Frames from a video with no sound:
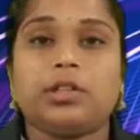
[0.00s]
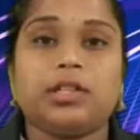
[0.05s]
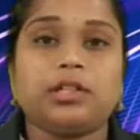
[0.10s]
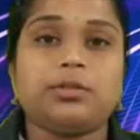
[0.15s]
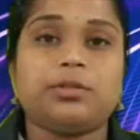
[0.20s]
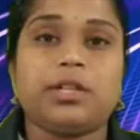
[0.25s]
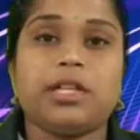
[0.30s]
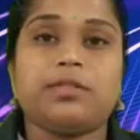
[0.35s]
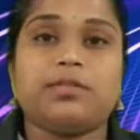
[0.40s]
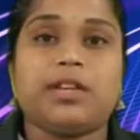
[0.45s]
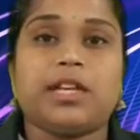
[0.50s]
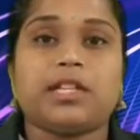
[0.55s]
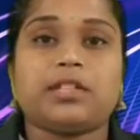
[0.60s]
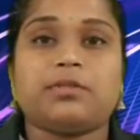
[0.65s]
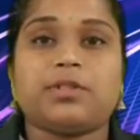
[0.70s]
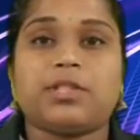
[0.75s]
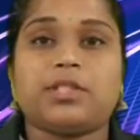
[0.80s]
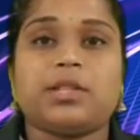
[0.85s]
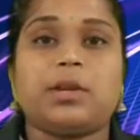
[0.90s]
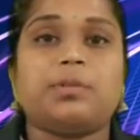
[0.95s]
தொல்குடி
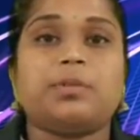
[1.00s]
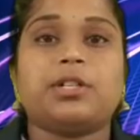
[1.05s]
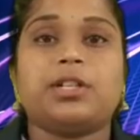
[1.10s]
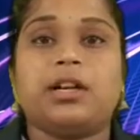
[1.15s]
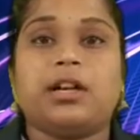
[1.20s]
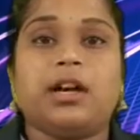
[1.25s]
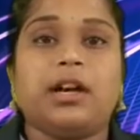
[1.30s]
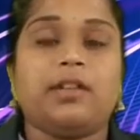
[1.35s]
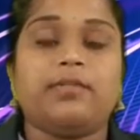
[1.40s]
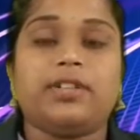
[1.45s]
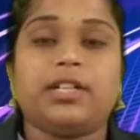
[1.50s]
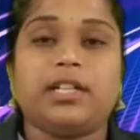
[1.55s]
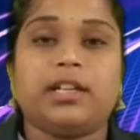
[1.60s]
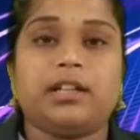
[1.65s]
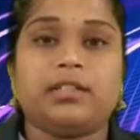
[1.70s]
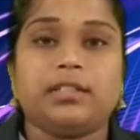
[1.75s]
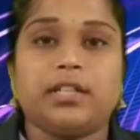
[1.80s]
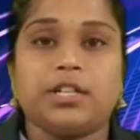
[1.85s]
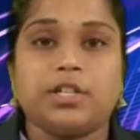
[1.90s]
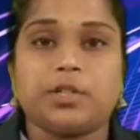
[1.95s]
வேட்டுவ சமூக
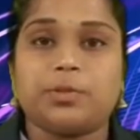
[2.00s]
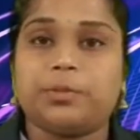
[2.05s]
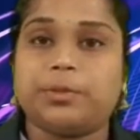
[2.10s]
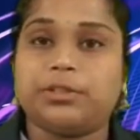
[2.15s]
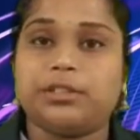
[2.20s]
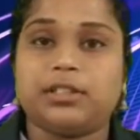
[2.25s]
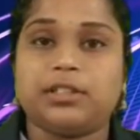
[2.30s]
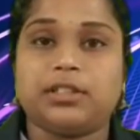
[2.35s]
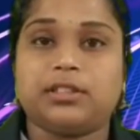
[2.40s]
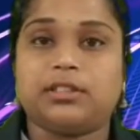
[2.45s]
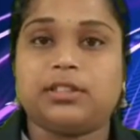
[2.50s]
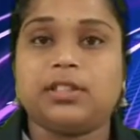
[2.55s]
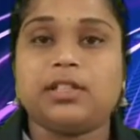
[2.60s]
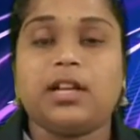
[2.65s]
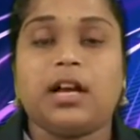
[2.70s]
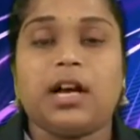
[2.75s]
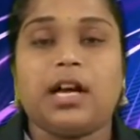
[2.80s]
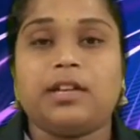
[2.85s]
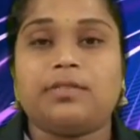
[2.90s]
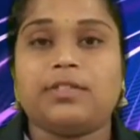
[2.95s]
ஆவணங்கள் என்ற
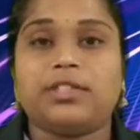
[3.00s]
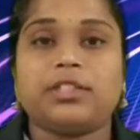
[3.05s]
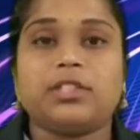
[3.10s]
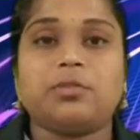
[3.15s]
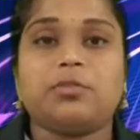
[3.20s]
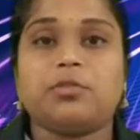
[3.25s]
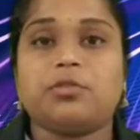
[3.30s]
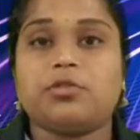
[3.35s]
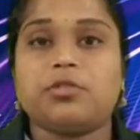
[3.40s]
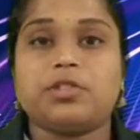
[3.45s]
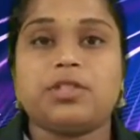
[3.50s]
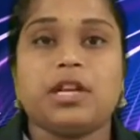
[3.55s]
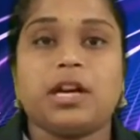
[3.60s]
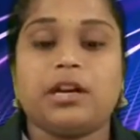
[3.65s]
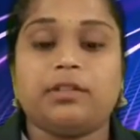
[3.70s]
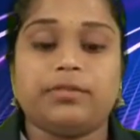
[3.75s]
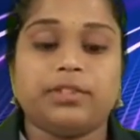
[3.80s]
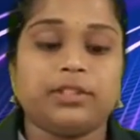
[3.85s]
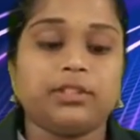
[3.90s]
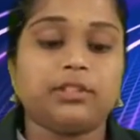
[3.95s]
புத்தகத்தில் அறுபத்தி
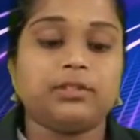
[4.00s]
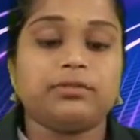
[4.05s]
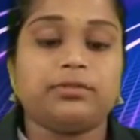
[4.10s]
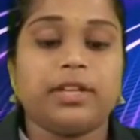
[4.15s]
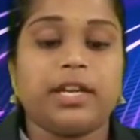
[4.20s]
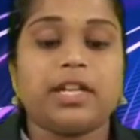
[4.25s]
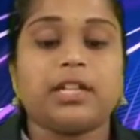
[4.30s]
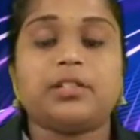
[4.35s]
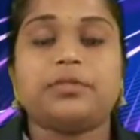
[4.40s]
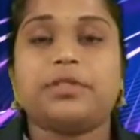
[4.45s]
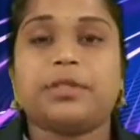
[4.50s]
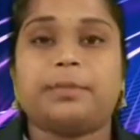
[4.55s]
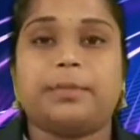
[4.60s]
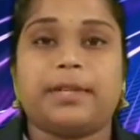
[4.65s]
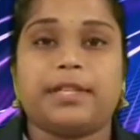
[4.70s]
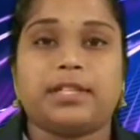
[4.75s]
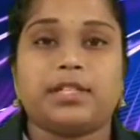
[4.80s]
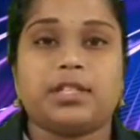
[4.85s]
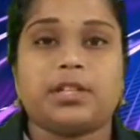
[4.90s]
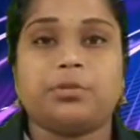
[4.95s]
மூன்றாவது வேட்டூர்
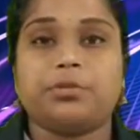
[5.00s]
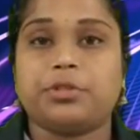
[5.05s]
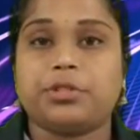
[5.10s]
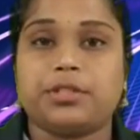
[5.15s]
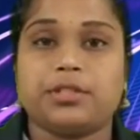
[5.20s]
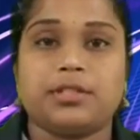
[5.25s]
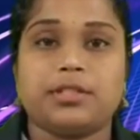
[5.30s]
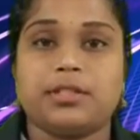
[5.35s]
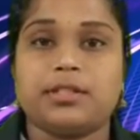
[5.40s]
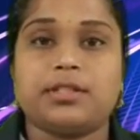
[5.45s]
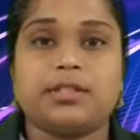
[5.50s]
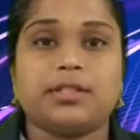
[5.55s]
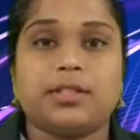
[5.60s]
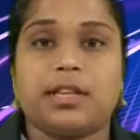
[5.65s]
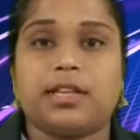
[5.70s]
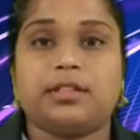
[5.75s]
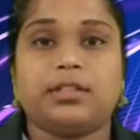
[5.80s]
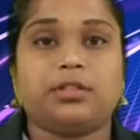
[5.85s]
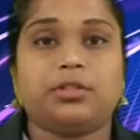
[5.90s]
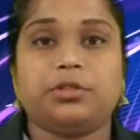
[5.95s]
பற்றிய ஒரு சிறு
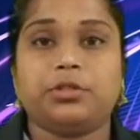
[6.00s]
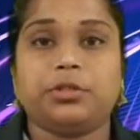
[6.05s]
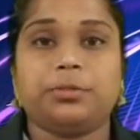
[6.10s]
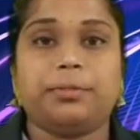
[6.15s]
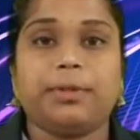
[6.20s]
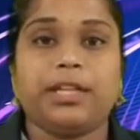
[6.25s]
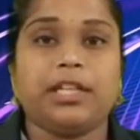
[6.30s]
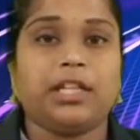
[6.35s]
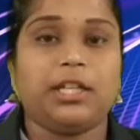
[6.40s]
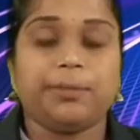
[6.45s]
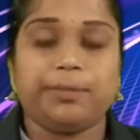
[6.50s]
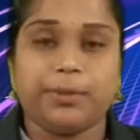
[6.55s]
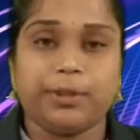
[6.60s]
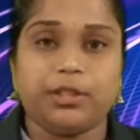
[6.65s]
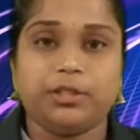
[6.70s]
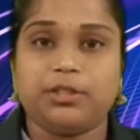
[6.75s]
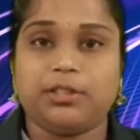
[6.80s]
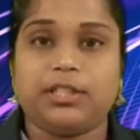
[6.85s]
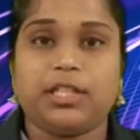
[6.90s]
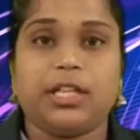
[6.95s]
செய்தி தொகுப்பை
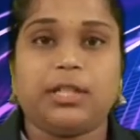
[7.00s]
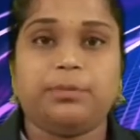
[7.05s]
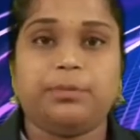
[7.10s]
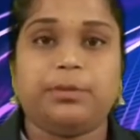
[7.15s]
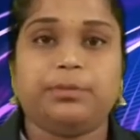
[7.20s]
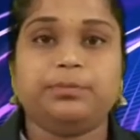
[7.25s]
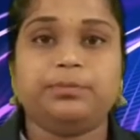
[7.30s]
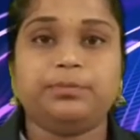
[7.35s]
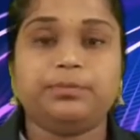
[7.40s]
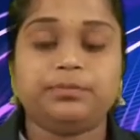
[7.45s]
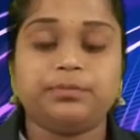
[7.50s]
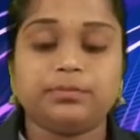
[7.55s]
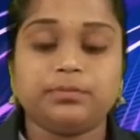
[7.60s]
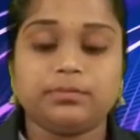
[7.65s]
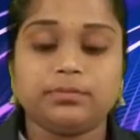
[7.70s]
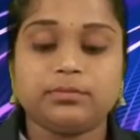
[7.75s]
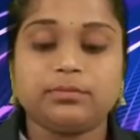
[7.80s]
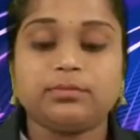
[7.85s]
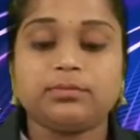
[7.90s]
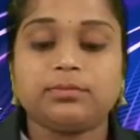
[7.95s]
இப்பொழுது காண்போம்
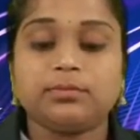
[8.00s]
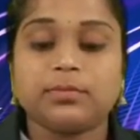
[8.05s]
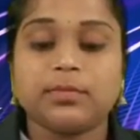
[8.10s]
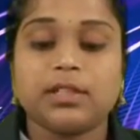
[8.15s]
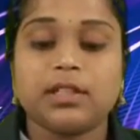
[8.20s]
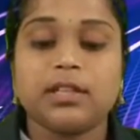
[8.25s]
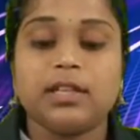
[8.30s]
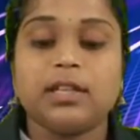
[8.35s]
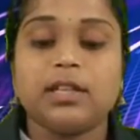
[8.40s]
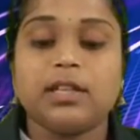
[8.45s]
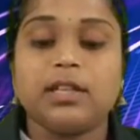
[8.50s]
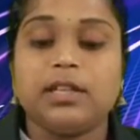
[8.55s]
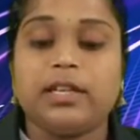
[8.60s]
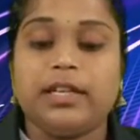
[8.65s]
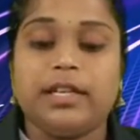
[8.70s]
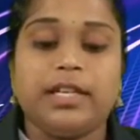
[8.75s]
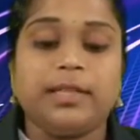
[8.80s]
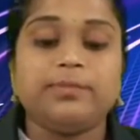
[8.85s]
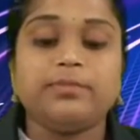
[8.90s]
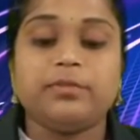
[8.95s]

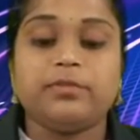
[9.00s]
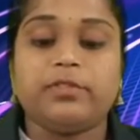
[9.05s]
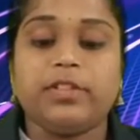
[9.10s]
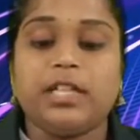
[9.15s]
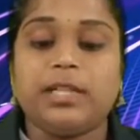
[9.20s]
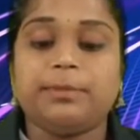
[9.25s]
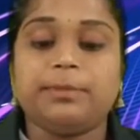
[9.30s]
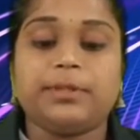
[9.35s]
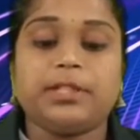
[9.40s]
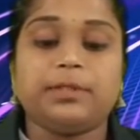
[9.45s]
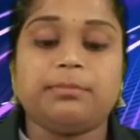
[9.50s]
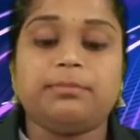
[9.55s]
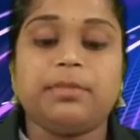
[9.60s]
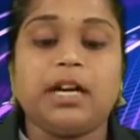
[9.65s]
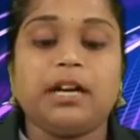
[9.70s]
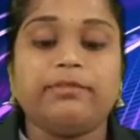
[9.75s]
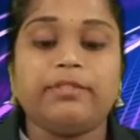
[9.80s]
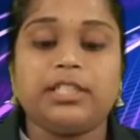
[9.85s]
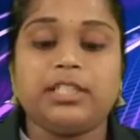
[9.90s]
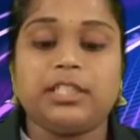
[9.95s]
இடம் விழுப்புரம்
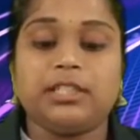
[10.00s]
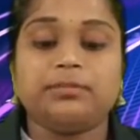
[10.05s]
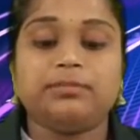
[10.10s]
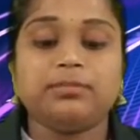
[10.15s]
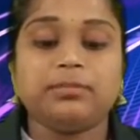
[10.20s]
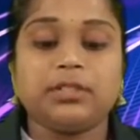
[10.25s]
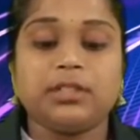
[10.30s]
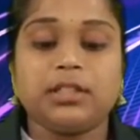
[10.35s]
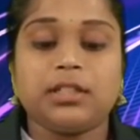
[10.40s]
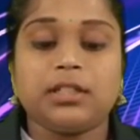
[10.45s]
மாவட்டம்